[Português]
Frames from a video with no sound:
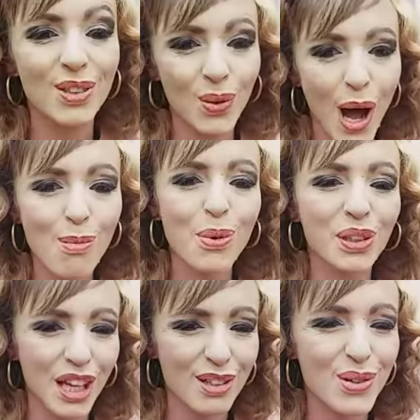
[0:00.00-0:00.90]
Do álbum
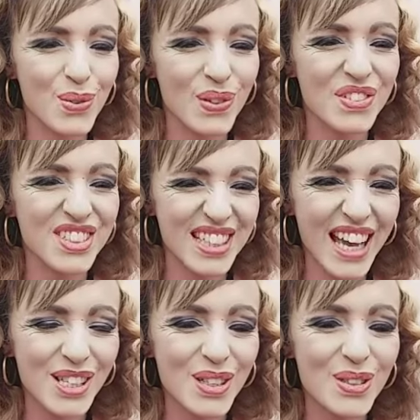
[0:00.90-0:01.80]
Taylor Swift. E
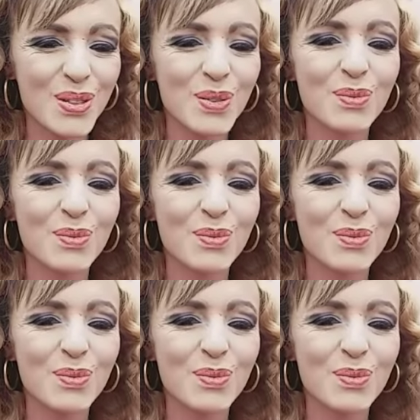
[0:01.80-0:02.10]
é isso.